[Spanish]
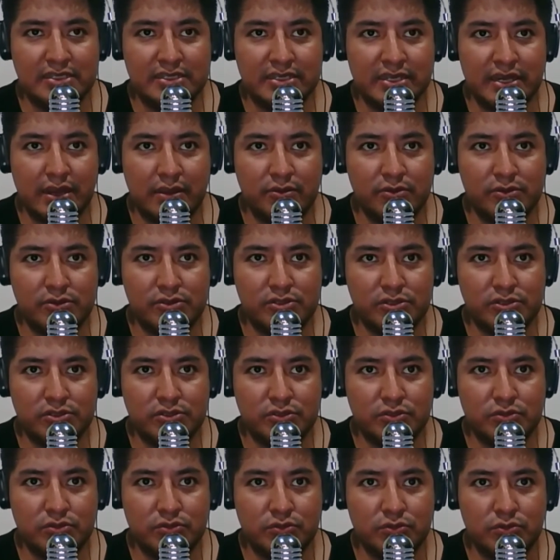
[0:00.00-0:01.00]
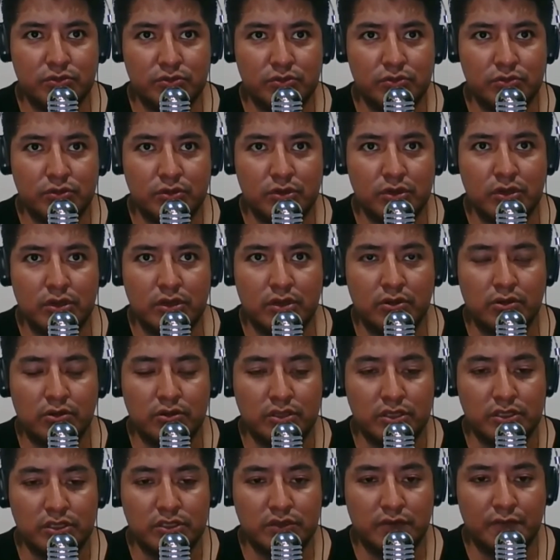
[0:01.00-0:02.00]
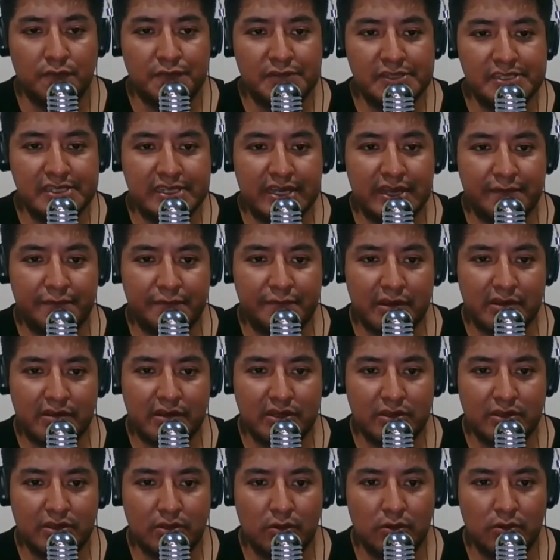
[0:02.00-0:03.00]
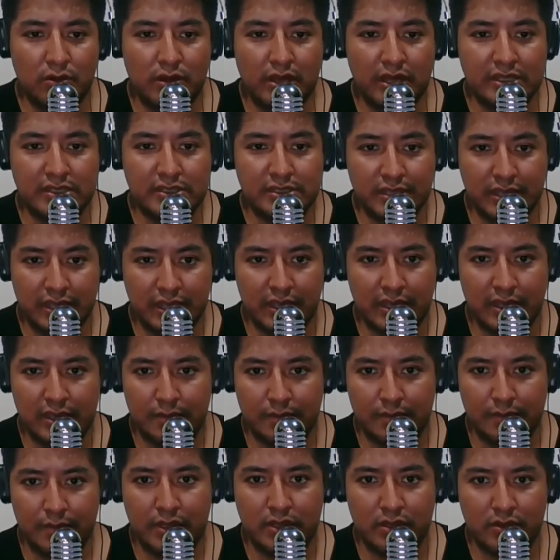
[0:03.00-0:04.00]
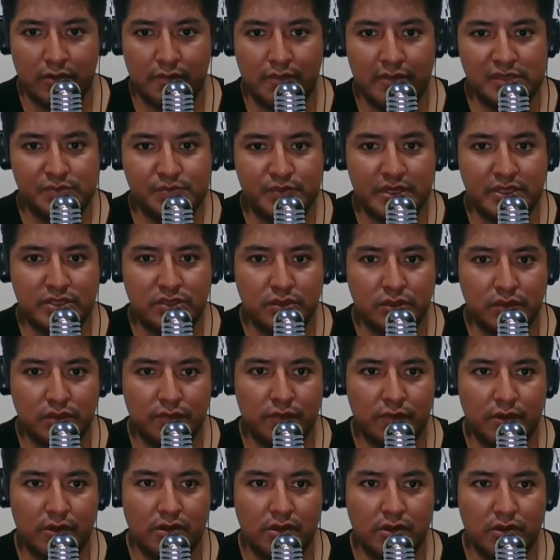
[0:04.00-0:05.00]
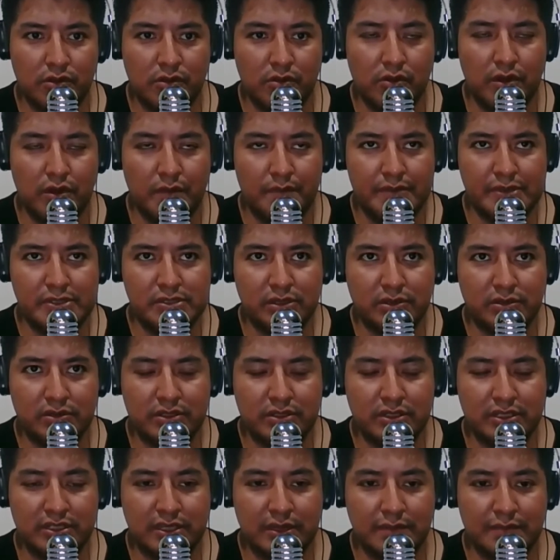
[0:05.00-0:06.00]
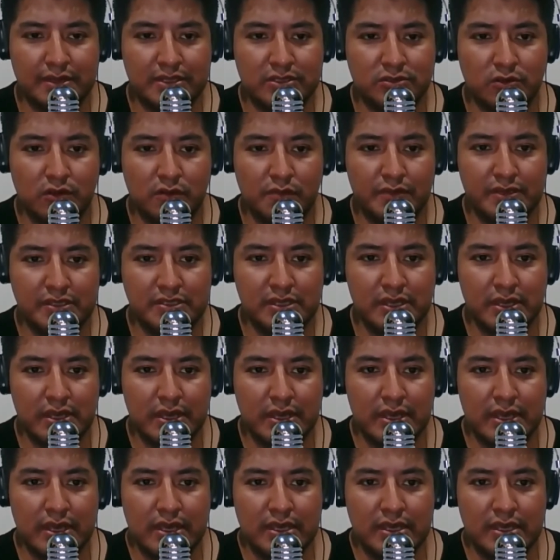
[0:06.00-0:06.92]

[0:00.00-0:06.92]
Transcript: estragos su condición física fue cuando Lucas eh, metió más presión y fue cuando empezó a conectar más golpes,